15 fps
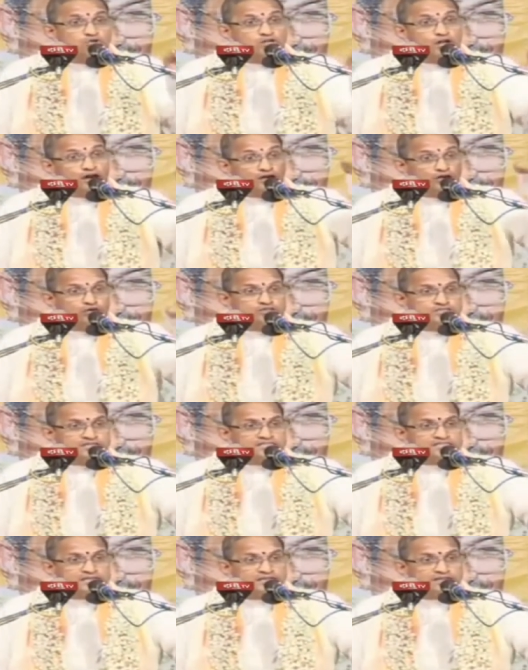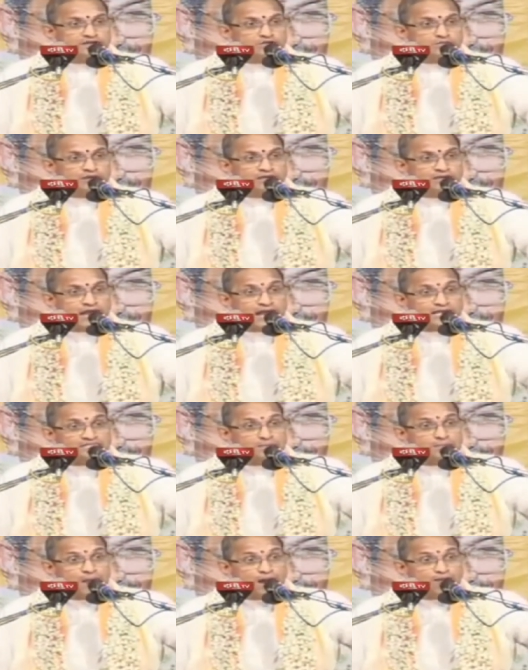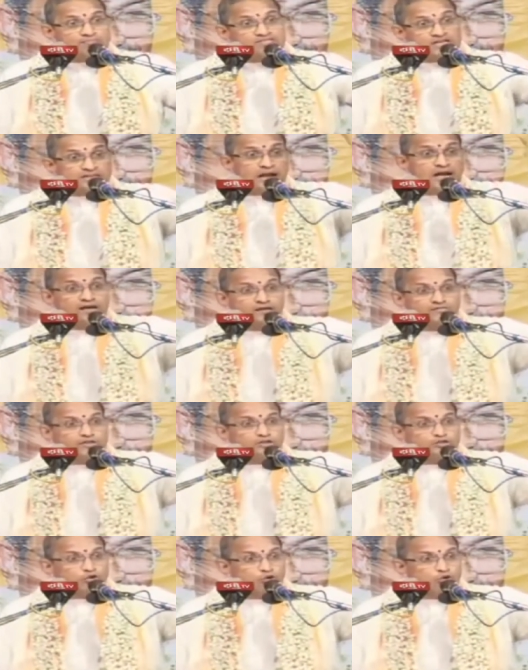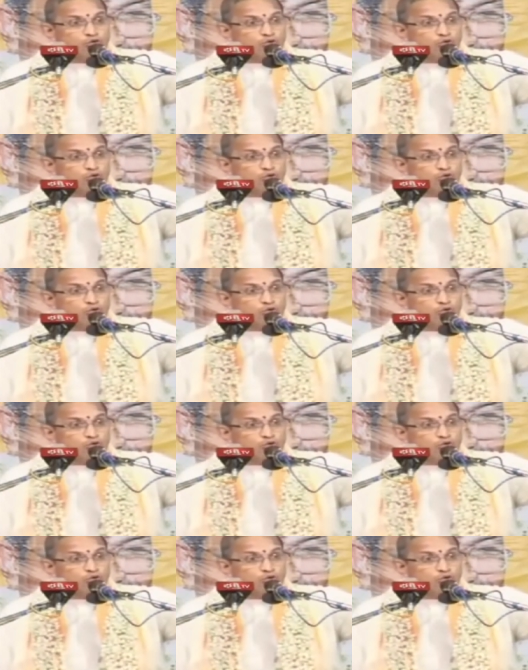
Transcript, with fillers: గుండెలలో చేసేటటువంటి అజప హంసతాండవంతో